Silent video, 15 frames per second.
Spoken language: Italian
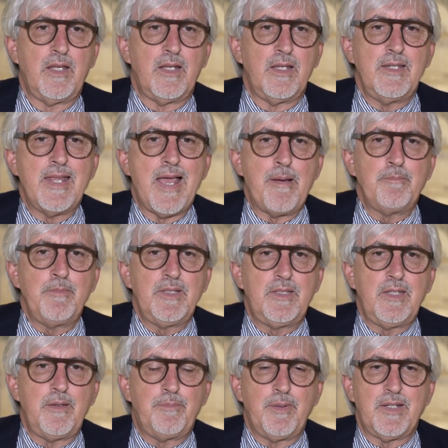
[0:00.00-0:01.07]
gli
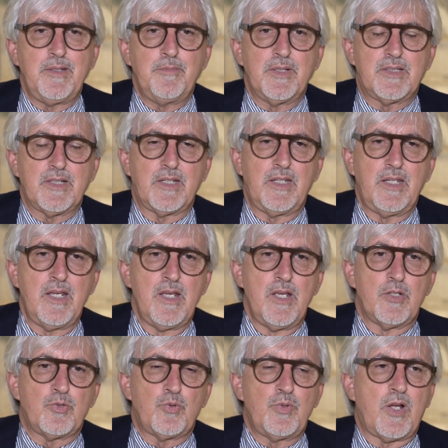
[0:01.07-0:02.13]
ambiti e i perimetri.
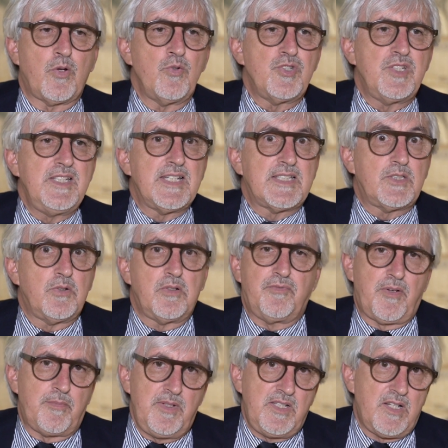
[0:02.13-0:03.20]
Sulla conciliazione
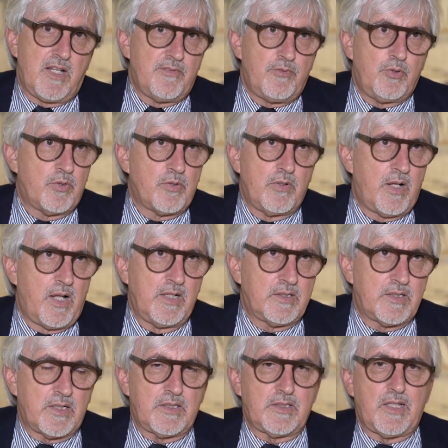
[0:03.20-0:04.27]
famiglia-lavoro
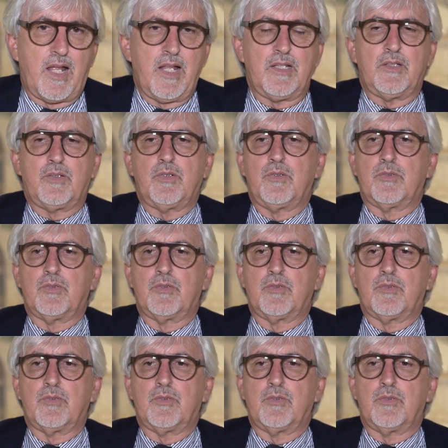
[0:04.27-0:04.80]
altrettanto,